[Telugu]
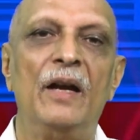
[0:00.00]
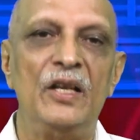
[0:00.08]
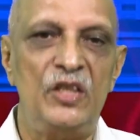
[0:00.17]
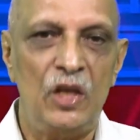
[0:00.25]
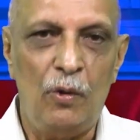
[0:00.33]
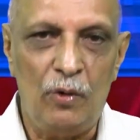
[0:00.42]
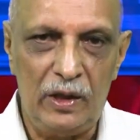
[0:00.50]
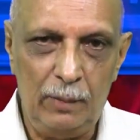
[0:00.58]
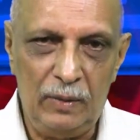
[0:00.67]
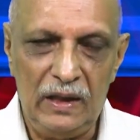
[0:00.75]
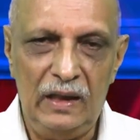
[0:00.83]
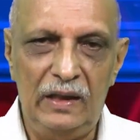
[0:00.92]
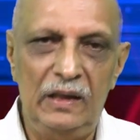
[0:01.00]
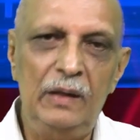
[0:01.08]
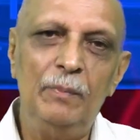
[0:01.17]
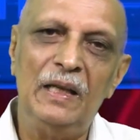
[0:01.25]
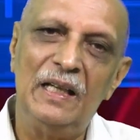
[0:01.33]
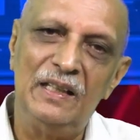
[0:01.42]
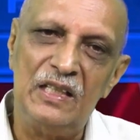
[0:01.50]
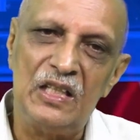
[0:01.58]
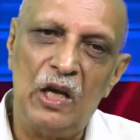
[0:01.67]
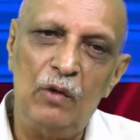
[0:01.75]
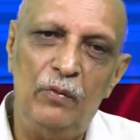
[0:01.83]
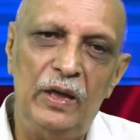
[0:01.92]
రష్యా ఒకటి మిగిలింది మిగిలిన
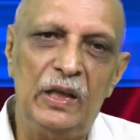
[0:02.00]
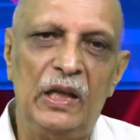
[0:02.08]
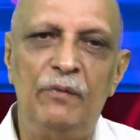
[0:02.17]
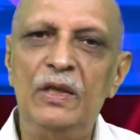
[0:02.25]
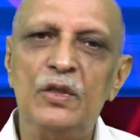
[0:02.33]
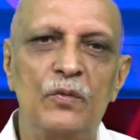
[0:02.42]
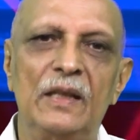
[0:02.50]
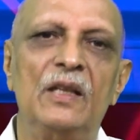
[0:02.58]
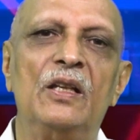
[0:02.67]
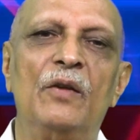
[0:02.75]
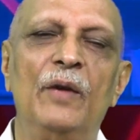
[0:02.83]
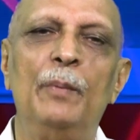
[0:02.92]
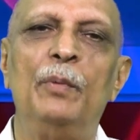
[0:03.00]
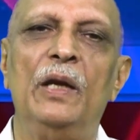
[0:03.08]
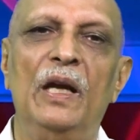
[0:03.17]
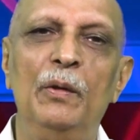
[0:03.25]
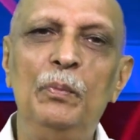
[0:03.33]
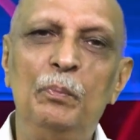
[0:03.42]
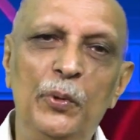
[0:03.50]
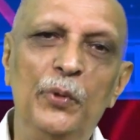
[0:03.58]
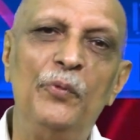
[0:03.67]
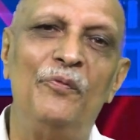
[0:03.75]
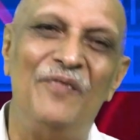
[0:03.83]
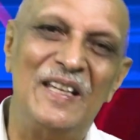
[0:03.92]
దేశాలు వేటికవి స్వతంత్రం అయిపోయినాయి
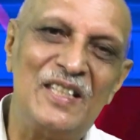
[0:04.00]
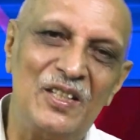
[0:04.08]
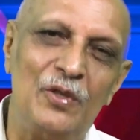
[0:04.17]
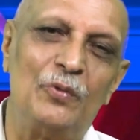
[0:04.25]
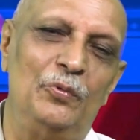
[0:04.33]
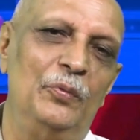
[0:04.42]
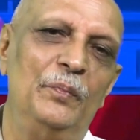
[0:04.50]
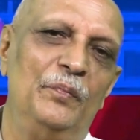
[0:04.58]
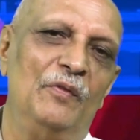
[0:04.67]
ఇప్పుడు వెస్ట్కు